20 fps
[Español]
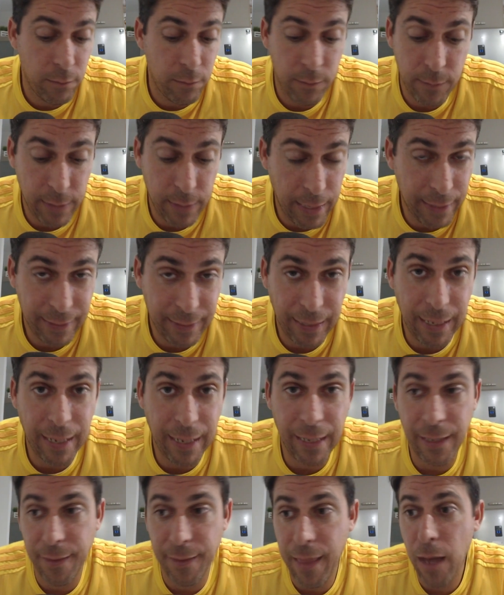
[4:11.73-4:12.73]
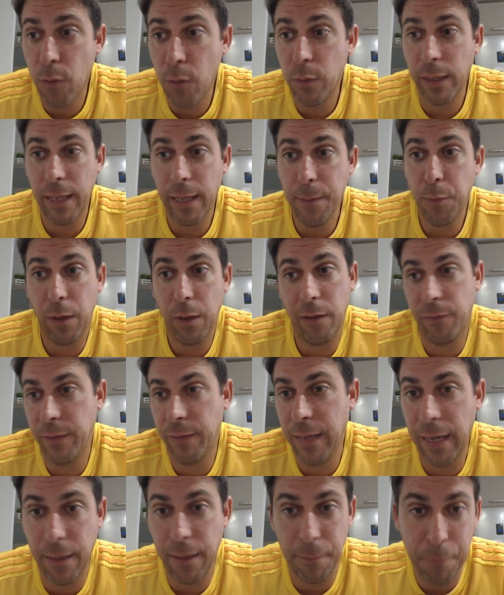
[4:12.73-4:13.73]
esta es la realidad, es un equipo que al
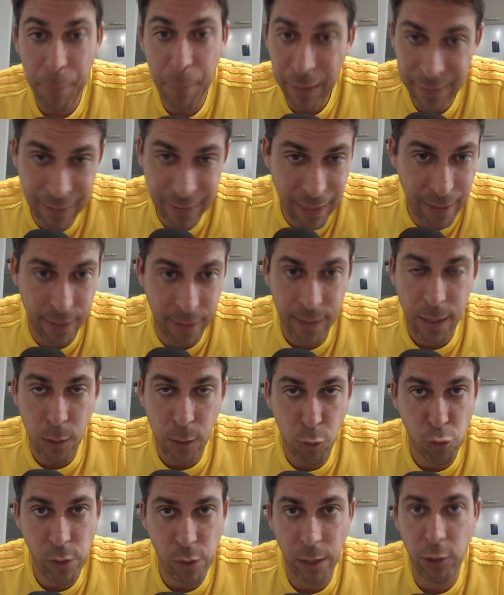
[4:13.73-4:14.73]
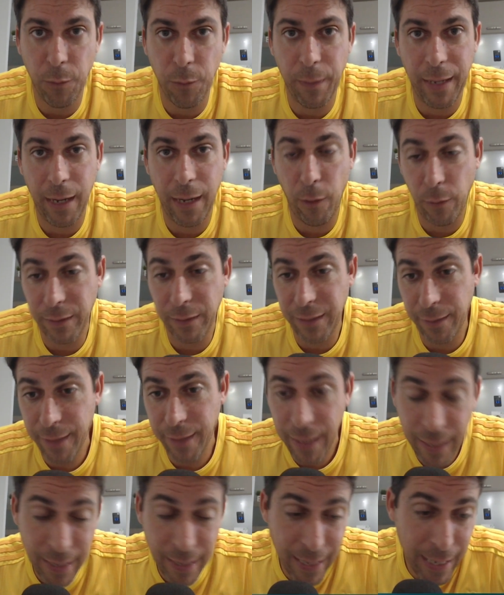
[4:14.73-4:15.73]
final va a estar luchando para no
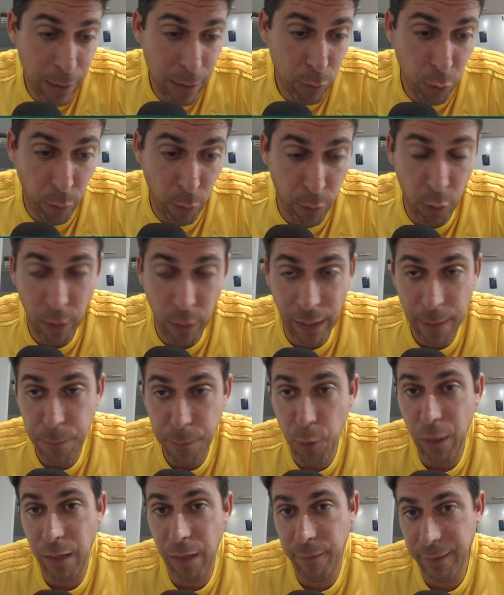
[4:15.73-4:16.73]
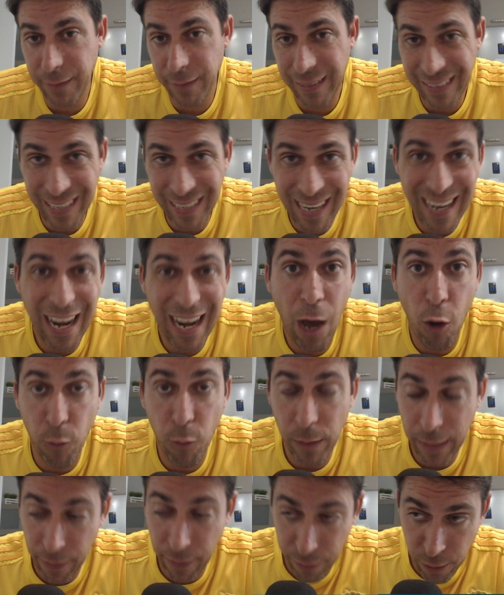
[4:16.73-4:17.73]
descender y es uno de los equipos que el Barça tiene la
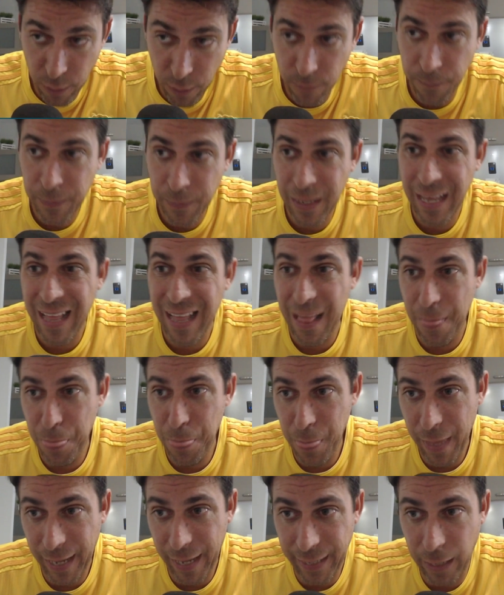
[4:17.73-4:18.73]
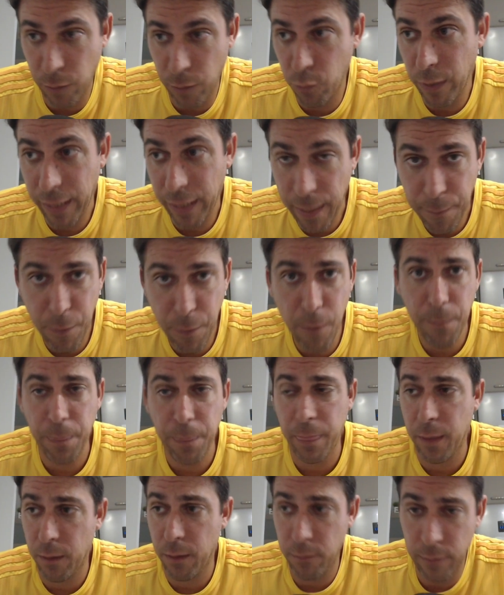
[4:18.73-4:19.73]
obligación de ganar. Un equipo,
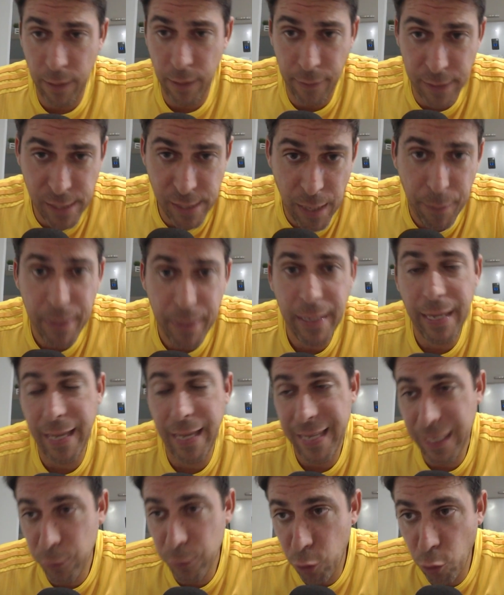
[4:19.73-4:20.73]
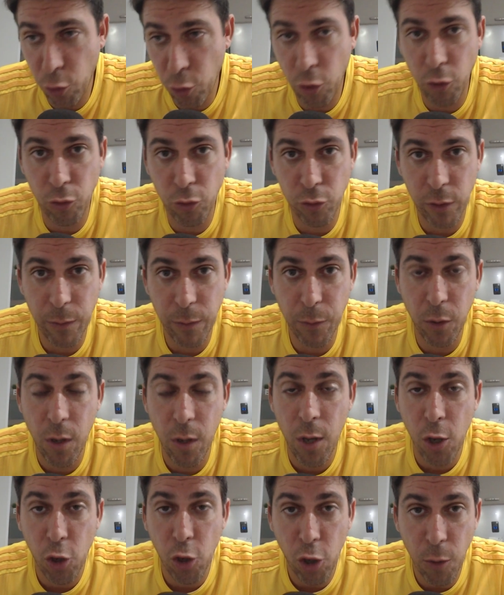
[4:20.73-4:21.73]
el de Xavi, que ya todos conocemos
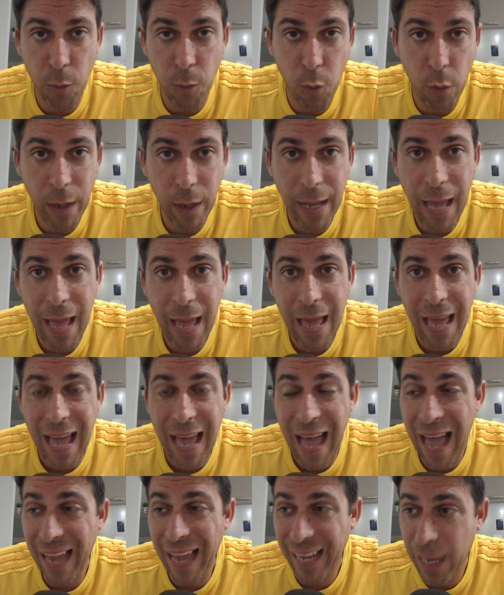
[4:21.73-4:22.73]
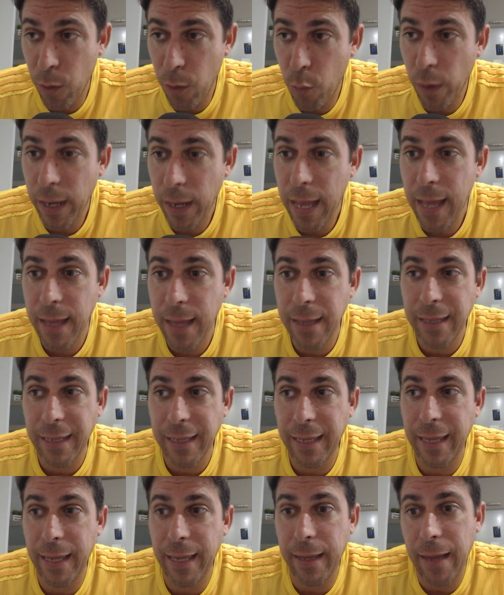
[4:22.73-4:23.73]
cómo juega, a qué juega,
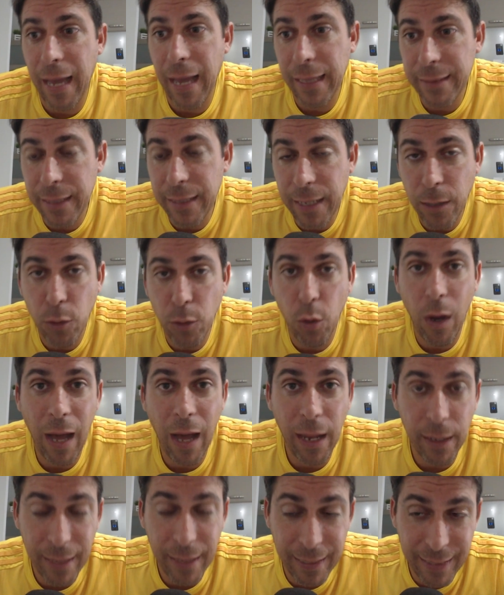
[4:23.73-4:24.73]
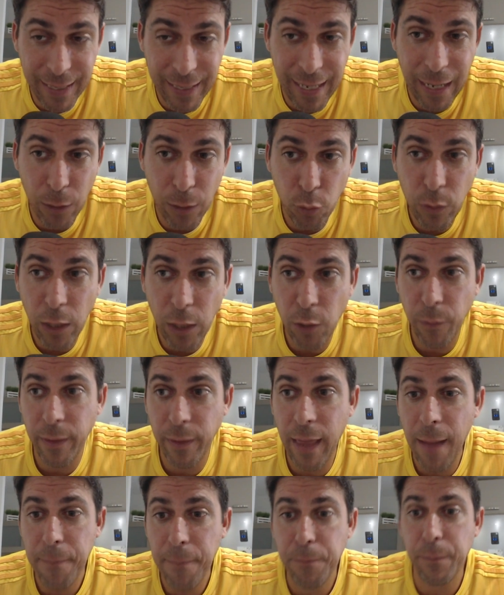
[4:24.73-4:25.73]
que ha tenido al que tiene alguna
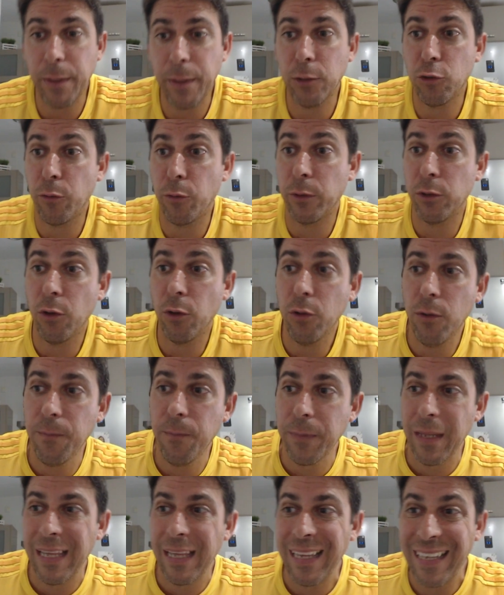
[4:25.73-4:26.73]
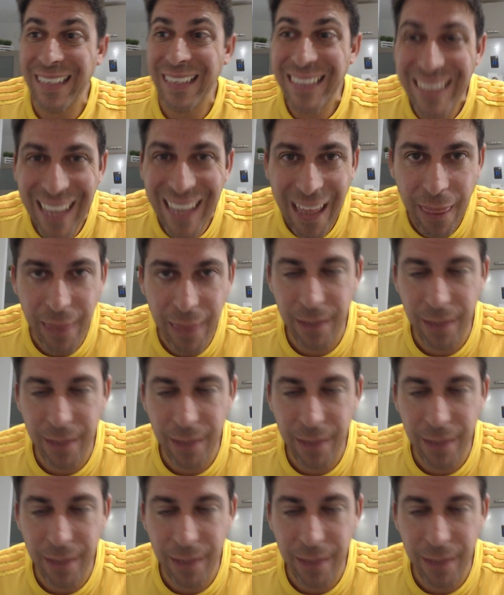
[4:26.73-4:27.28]
novedad, pero sobre todo quizás